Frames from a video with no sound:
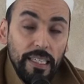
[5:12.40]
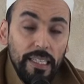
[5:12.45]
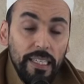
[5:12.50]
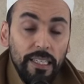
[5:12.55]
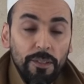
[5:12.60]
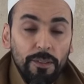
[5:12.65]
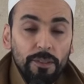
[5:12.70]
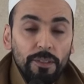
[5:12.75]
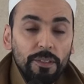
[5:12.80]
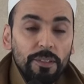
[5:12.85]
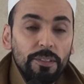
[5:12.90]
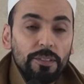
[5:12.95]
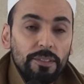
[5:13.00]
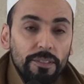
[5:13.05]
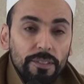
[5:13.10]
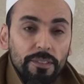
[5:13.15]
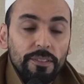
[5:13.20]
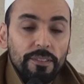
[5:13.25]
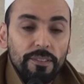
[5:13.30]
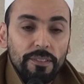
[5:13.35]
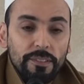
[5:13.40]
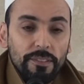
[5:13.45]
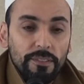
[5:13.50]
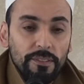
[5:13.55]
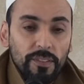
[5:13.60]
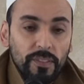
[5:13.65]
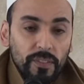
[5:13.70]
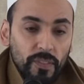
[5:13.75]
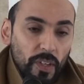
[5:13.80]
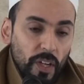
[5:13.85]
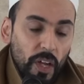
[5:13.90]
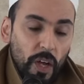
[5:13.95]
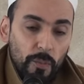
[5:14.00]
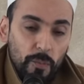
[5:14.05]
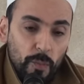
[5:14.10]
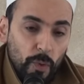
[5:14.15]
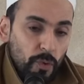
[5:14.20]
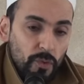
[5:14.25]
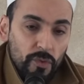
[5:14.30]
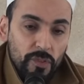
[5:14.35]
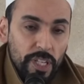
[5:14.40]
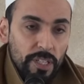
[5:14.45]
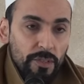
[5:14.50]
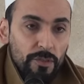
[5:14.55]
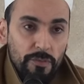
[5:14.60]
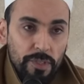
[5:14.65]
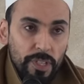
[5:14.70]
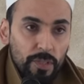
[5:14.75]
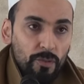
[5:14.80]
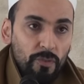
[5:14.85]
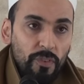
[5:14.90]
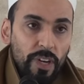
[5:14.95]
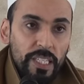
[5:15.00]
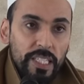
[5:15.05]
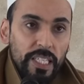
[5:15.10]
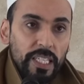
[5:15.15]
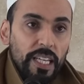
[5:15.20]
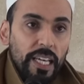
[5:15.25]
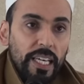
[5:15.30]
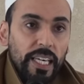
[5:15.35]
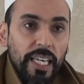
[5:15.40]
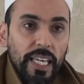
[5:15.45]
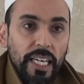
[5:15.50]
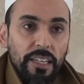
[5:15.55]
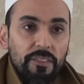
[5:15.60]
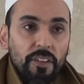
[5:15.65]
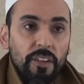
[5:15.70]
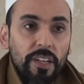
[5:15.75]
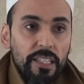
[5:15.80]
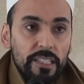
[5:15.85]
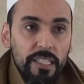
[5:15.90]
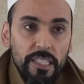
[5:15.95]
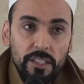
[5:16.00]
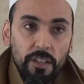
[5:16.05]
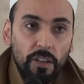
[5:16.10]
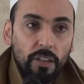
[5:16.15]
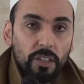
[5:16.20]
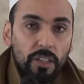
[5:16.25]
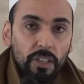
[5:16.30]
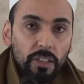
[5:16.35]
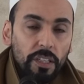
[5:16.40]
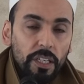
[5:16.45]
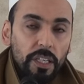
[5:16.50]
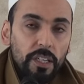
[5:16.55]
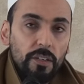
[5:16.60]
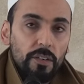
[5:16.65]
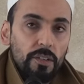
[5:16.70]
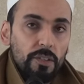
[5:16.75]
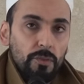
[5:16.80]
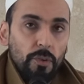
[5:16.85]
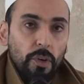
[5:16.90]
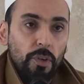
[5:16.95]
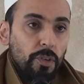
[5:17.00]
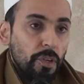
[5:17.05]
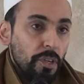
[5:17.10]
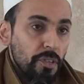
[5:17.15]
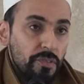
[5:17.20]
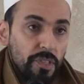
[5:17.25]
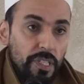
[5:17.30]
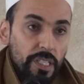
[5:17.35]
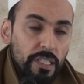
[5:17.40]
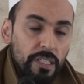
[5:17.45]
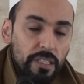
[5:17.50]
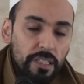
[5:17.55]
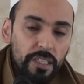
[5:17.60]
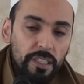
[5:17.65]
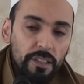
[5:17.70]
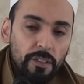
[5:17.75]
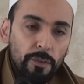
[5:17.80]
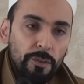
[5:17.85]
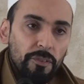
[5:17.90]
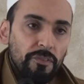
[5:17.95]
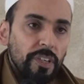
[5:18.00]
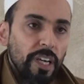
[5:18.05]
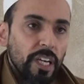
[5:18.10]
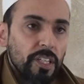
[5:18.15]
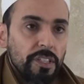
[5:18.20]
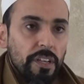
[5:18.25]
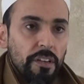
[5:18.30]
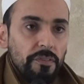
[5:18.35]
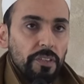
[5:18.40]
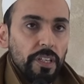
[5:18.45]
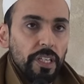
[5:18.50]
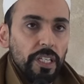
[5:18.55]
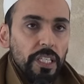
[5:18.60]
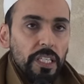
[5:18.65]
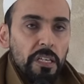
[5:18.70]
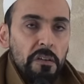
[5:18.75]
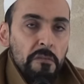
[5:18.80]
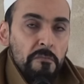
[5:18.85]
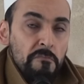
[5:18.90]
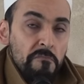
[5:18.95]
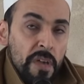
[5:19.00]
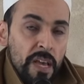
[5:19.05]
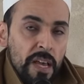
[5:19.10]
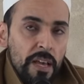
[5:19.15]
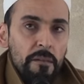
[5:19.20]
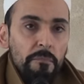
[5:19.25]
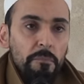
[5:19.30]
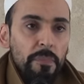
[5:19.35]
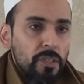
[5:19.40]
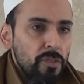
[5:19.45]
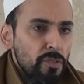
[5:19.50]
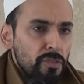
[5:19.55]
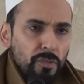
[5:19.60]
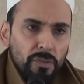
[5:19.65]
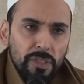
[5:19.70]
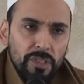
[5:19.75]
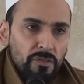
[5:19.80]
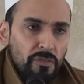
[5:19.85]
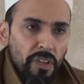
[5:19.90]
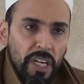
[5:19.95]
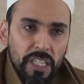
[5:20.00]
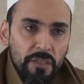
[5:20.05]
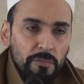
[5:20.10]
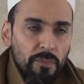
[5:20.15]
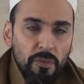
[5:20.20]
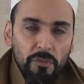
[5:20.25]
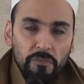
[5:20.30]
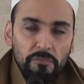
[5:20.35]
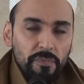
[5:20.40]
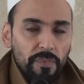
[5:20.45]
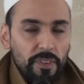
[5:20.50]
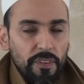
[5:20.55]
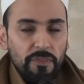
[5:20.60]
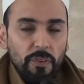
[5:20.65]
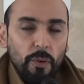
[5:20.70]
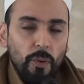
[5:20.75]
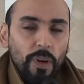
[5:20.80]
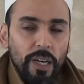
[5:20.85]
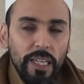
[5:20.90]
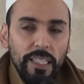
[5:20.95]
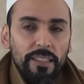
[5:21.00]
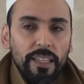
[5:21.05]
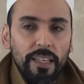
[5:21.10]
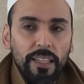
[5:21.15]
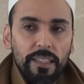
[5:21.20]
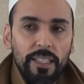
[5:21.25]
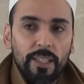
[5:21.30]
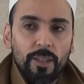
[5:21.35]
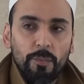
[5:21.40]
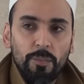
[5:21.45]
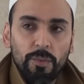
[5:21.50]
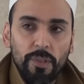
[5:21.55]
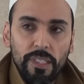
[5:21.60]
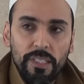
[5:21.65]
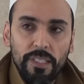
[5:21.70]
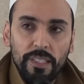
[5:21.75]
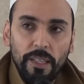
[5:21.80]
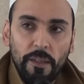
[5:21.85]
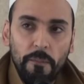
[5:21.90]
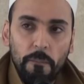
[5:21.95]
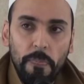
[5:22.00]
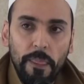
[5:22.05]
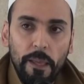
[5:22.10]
Et donc, euh, bon, ces, ouvrages qu'il a écrits avant existent encore, hein. ils sont encore utilisés dans le Firk shafiri, mais ce sont des ouvrages bon, froids et techniques, on pourrait dire.